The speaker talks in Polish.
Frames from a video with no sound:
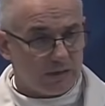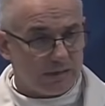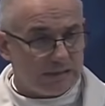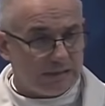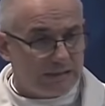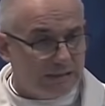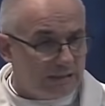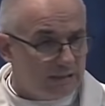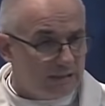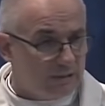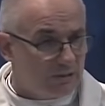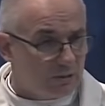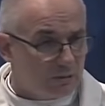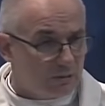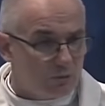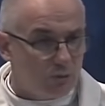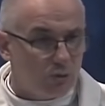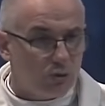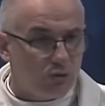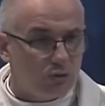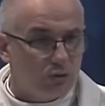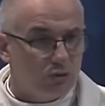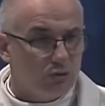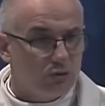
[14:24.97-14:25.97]
i ci
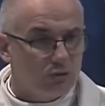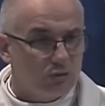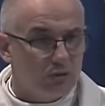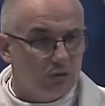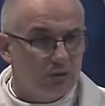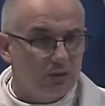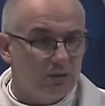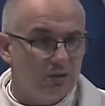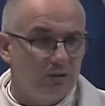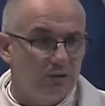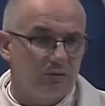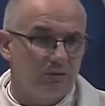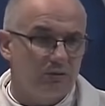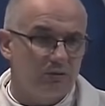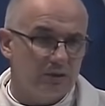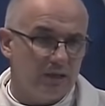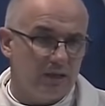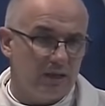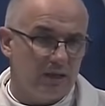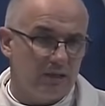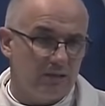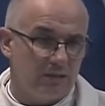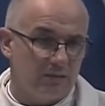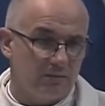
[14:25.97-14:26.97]
młodzi ludzie idą
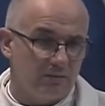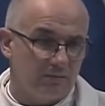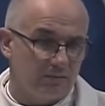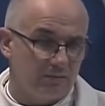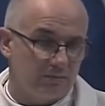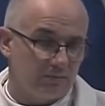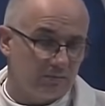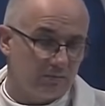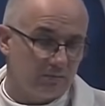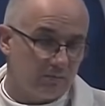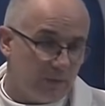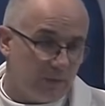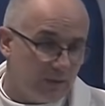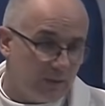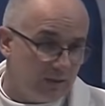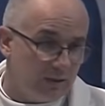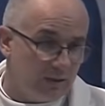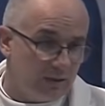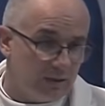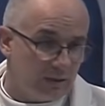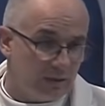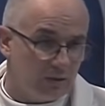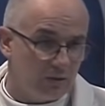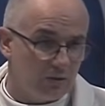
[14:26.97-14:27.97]
za nim.
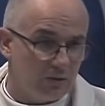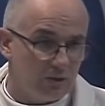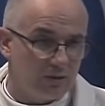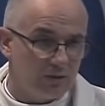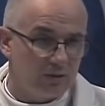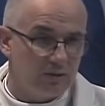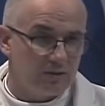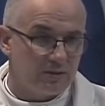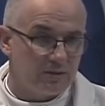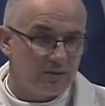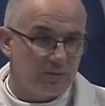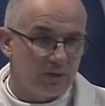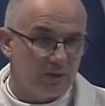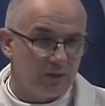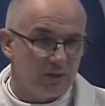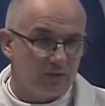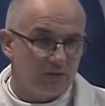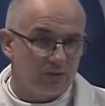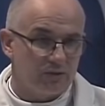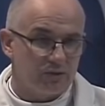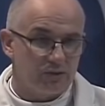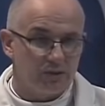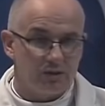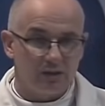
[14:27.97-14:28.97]
Pada jako jeden z
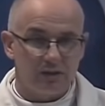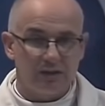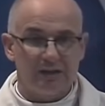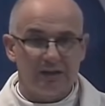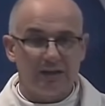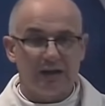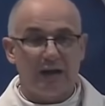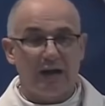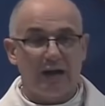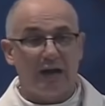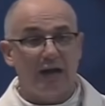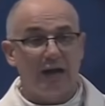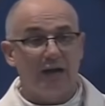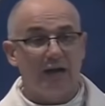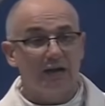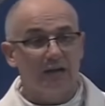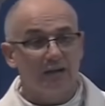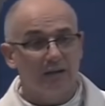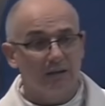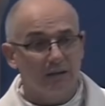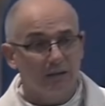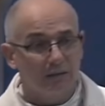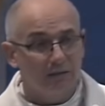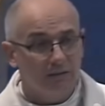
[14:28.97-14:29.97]
pierwszych,
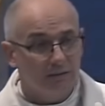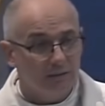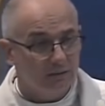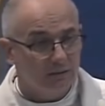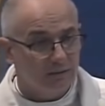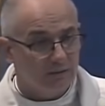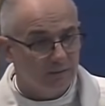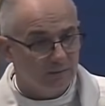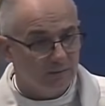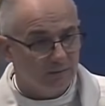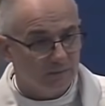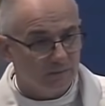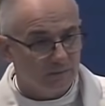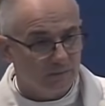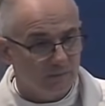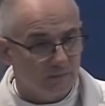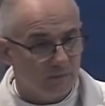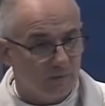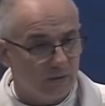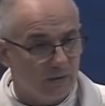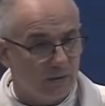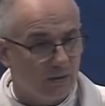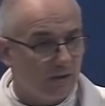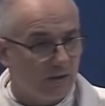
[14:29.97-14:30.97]
ale
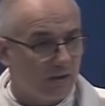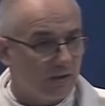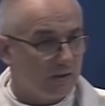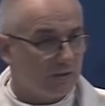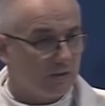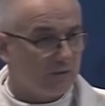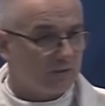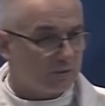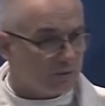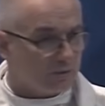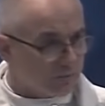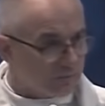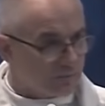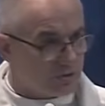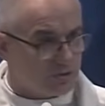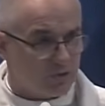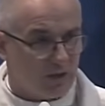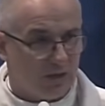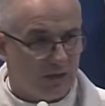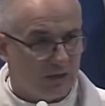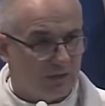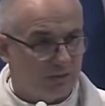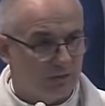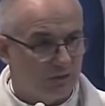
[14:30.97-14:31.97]
w tym
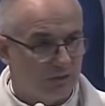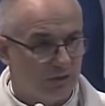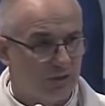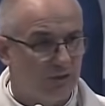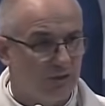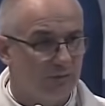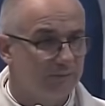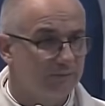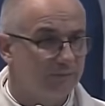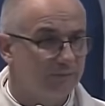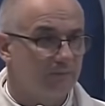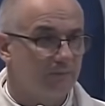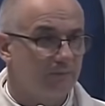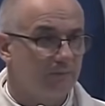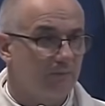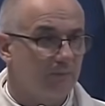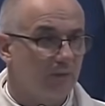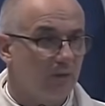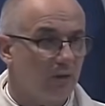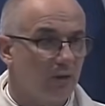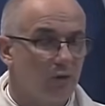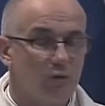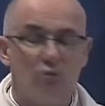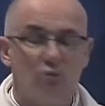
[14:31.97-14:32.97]
czasie
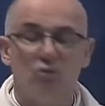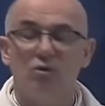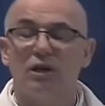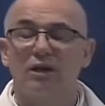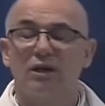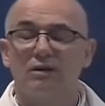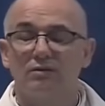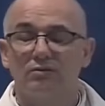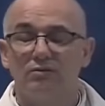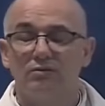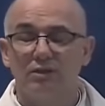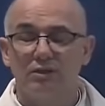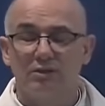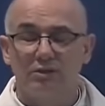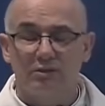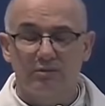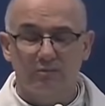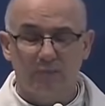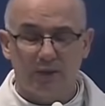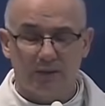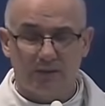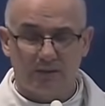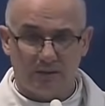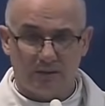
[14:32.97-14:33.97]
ukazuje się
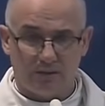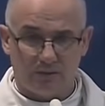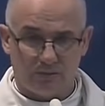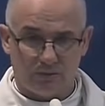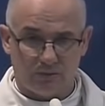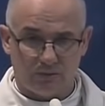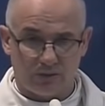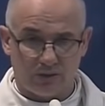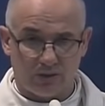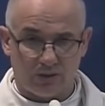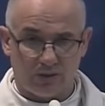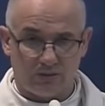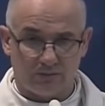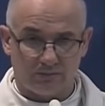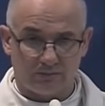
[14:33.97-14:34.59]
Matka Boża.